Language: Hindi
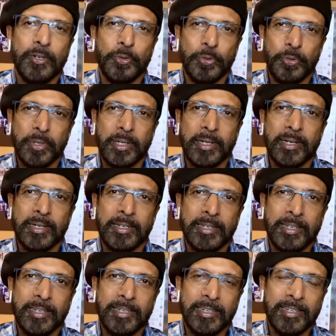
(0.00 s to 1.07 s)
उन्होंने कहा
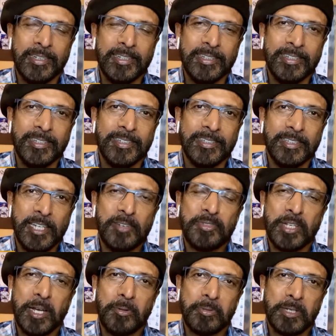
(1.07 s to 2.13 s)
कि देव
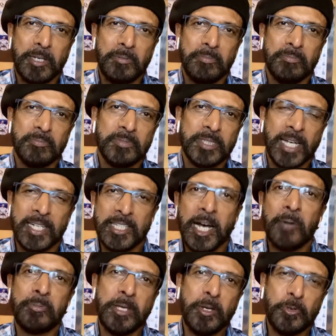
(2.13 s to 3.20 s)
साहब के साथ
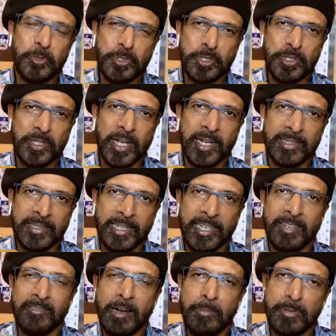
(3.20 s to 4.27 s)
आपकी कुछ
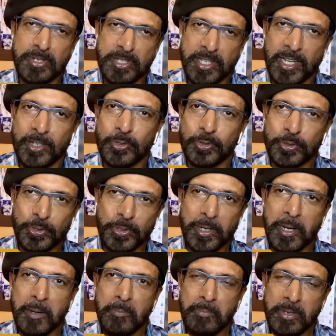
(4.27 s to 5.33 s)
यादें वाबस्ता हों तो
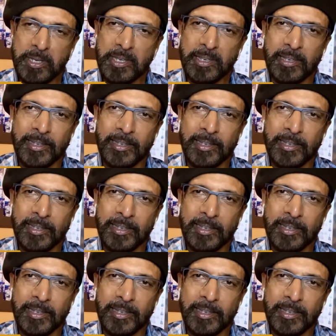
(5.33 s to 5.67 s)
आप भी